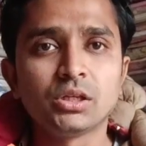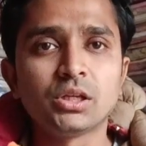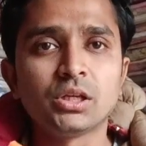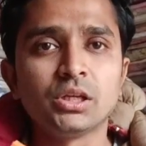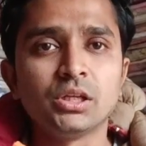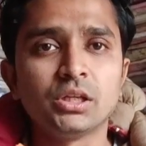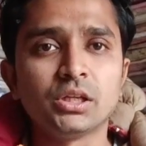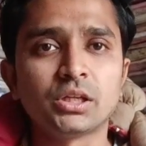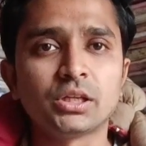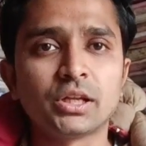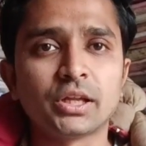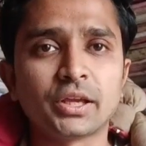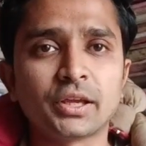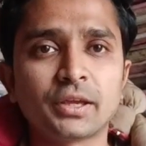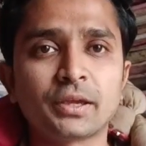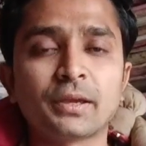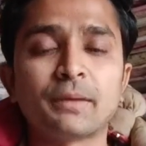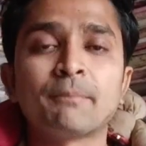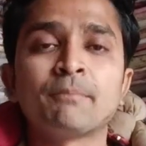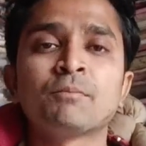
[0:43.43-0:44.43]
नहीं
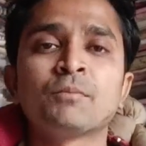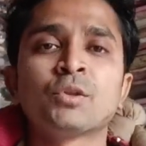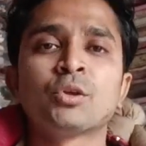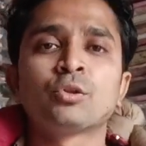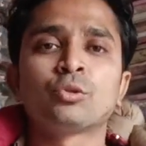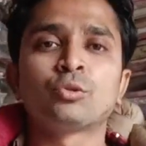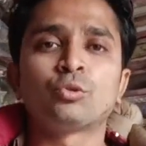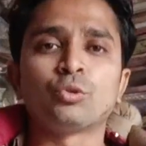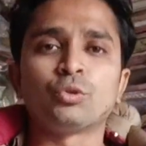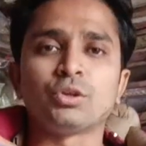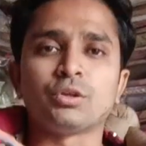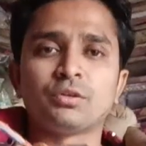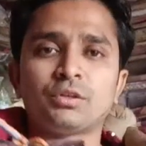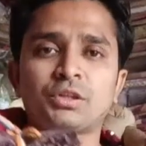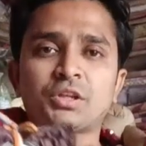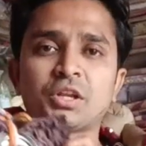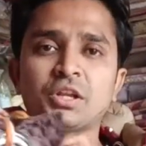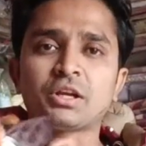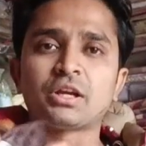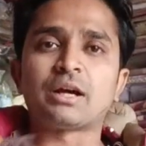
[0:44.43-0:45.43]
निकलेंगे तो ये
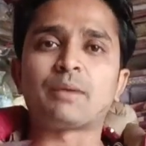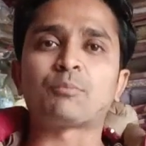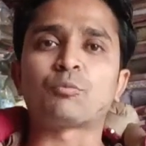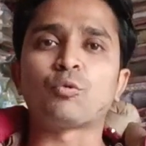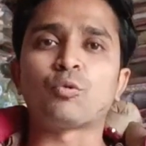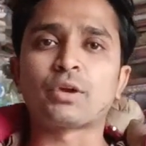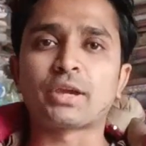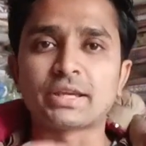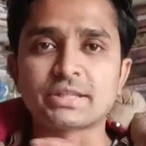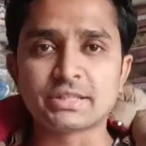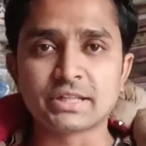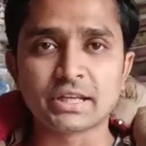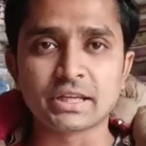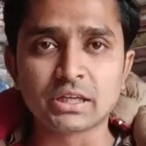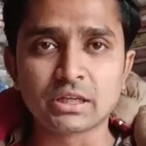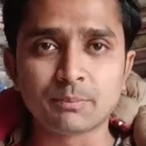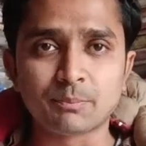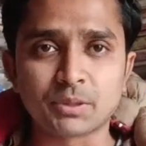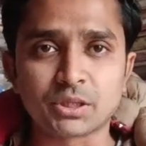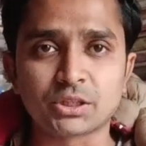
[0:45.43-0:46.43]
ट्रिक आपको कैसी
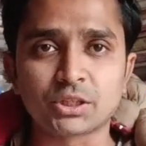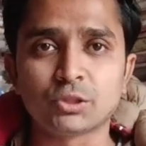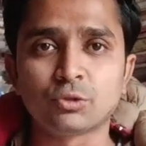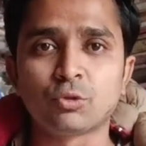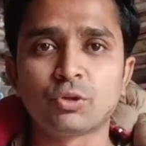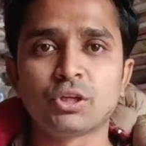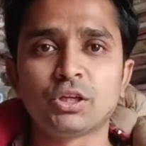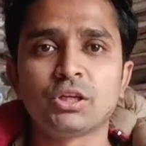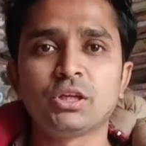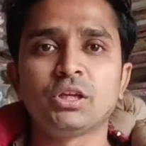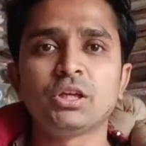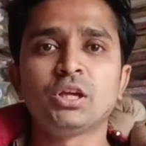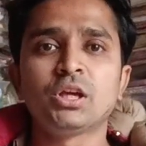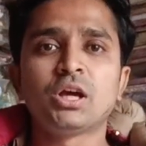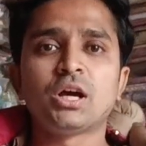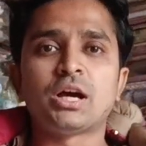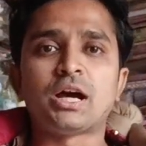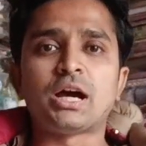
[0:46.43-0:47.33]
लगी पर्दे धोने की